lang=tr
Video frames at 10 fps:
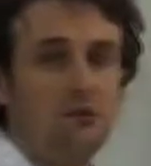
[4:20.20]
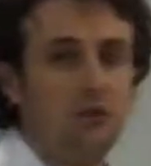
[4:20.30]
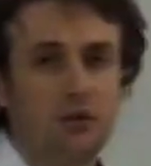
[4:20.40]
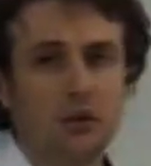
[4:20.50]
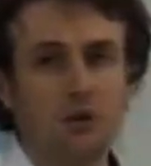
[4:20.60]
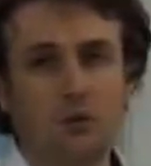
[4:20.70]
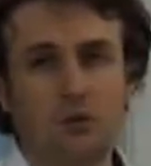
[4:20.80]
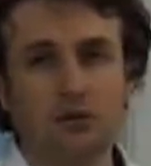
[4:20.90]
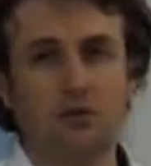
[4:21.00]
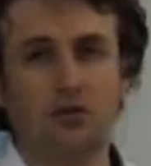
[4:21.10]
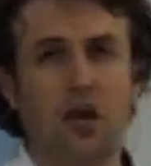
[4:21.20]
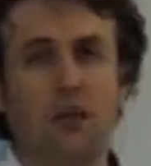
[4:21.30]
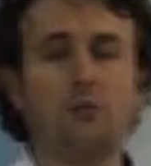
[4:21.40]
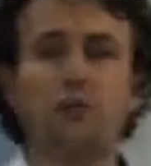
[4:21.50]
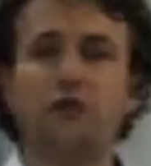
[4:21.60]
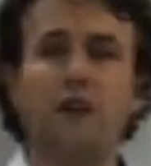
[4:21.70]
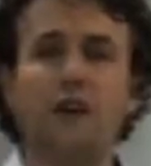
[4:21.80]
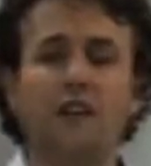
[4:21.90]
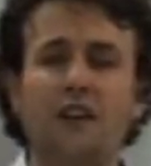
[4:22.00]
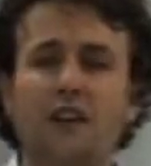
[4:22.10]
bulutların oluşması,
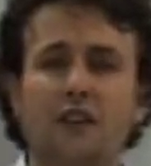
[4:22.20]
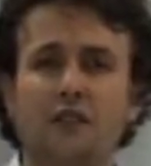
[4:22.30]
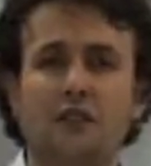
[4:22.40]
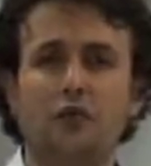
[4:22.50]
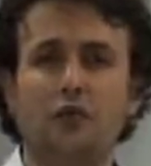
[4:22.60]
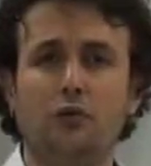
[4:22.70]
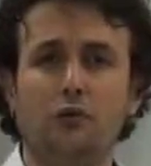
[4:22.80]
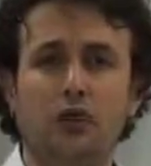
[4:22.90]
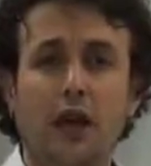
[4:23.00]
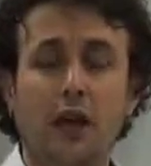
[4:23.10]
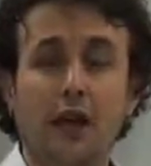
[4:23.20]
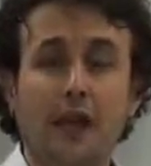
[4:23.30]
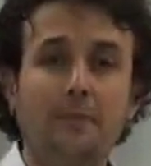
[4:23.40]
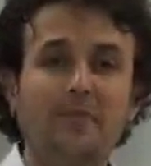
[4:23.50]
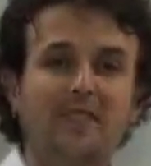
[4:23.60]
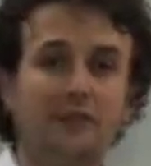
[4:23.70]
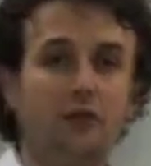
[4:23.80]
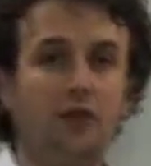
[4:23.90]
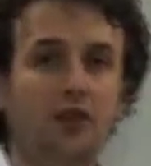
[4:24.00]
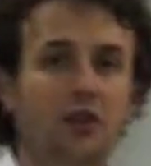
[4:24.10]
atmosferdeki gazların oluşması hepsinin
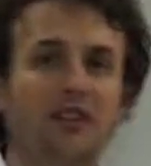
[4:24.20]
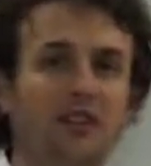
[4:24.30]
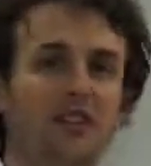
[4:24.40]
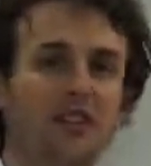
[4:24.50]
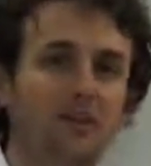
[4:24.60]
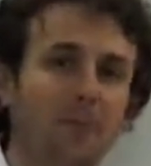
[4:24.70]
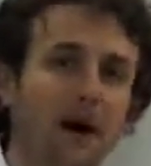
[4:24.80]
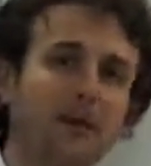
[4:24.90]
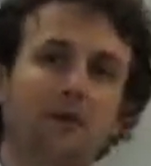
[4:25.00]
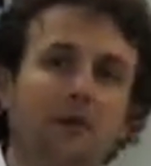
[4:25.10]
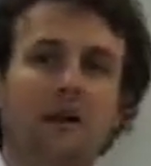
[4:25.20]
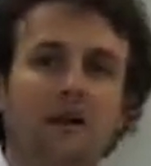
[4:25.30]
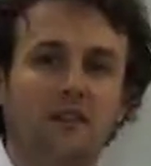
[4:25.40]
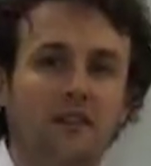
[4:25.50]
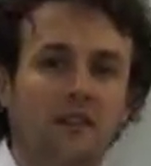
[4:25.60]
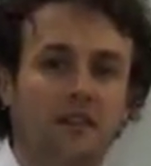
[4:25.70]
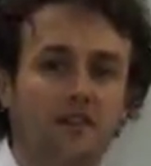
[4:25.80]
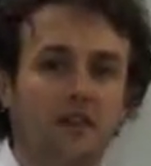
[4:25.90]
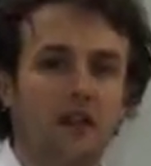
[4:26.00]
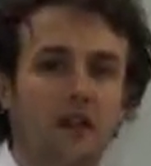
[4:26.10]
kökeninde tabii ki magma vardır
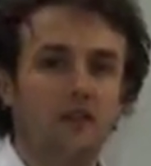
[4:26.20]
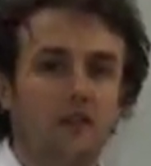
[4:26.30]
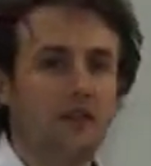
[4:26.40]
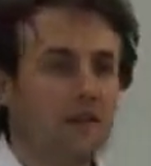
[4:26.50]
arkadaşlar. Lavlar